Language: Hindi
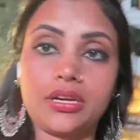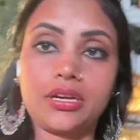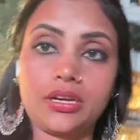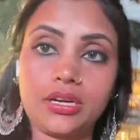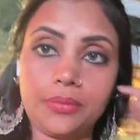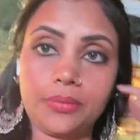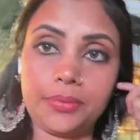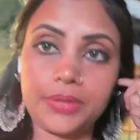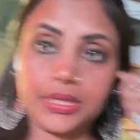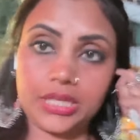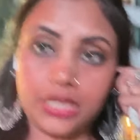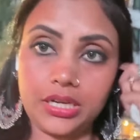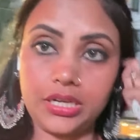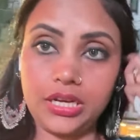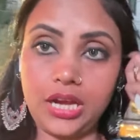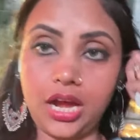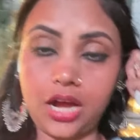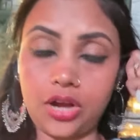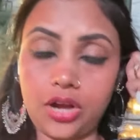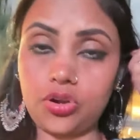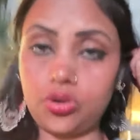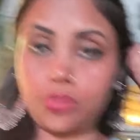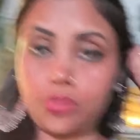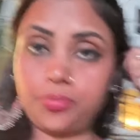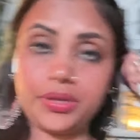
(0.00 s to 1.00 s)
ना पता नहीं
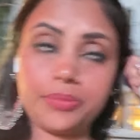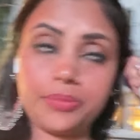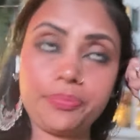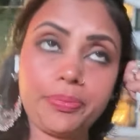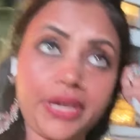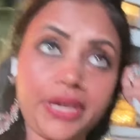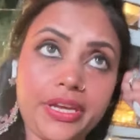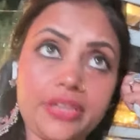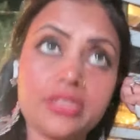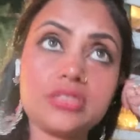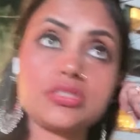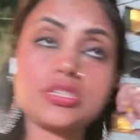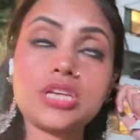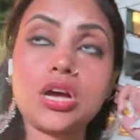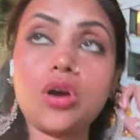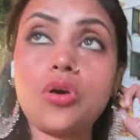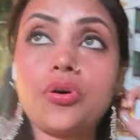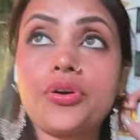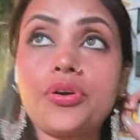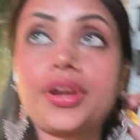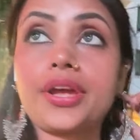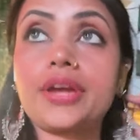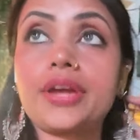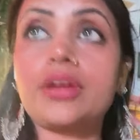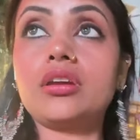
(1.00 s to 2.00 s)
आँखों में पेन सा हो
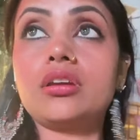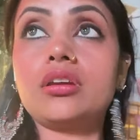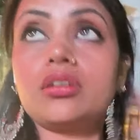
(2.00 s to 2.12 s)
रहा है